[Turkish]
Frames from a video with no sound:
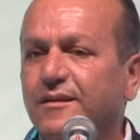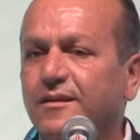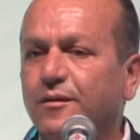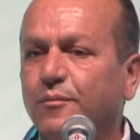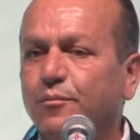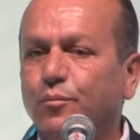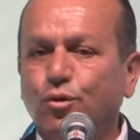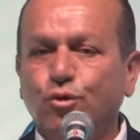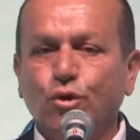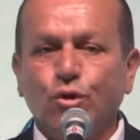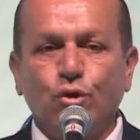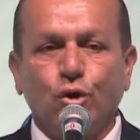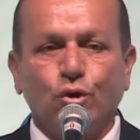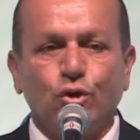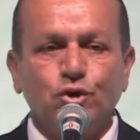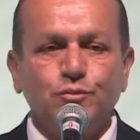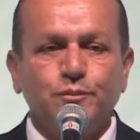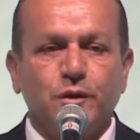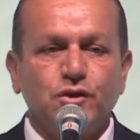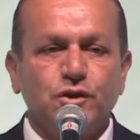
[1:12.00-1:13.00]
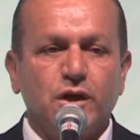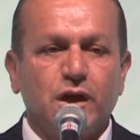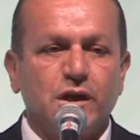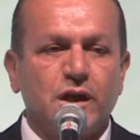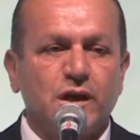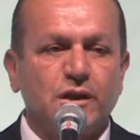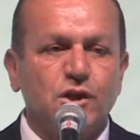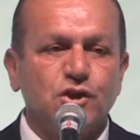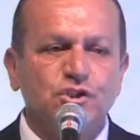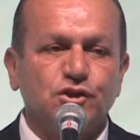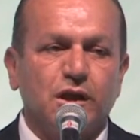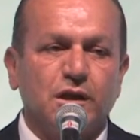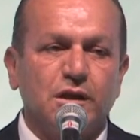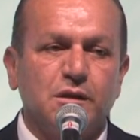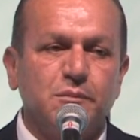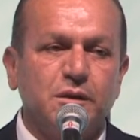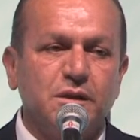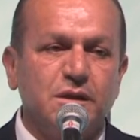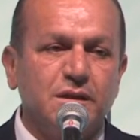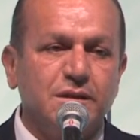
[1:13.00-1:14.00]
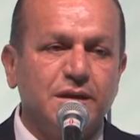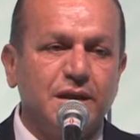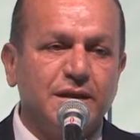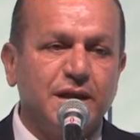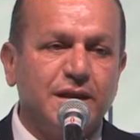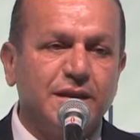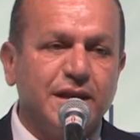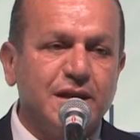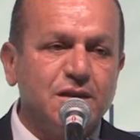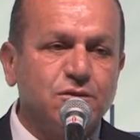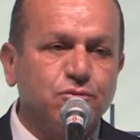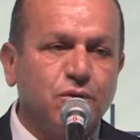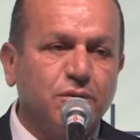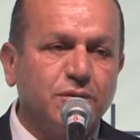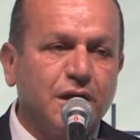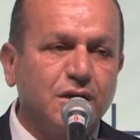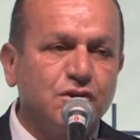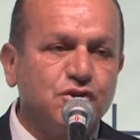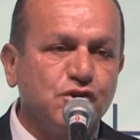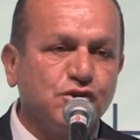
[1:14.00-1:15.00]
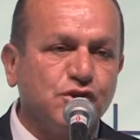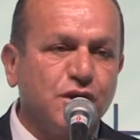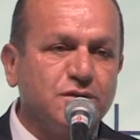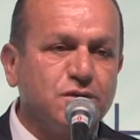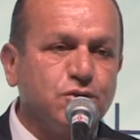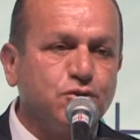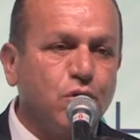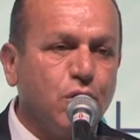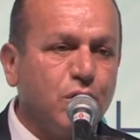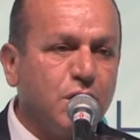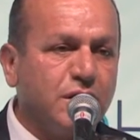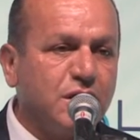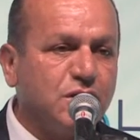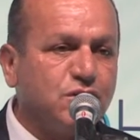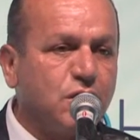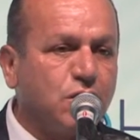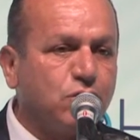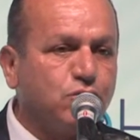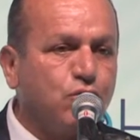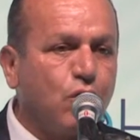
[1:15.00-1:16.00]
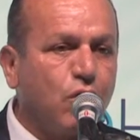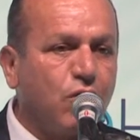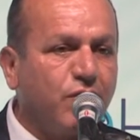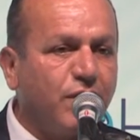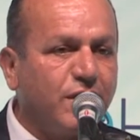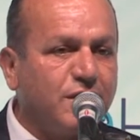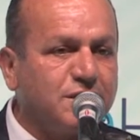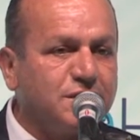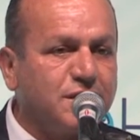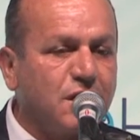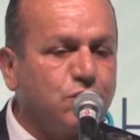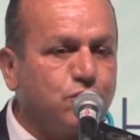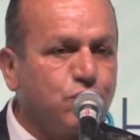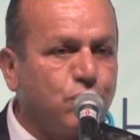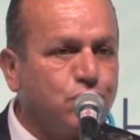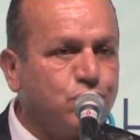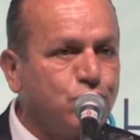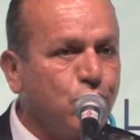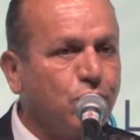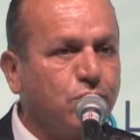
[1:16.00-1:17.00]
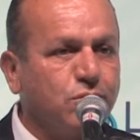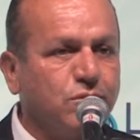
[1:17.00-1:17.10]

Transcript: Bütün konuşmacı arkadaşlarımı dinledikten sonra açıkçası söylenecek çok fazla söz yok.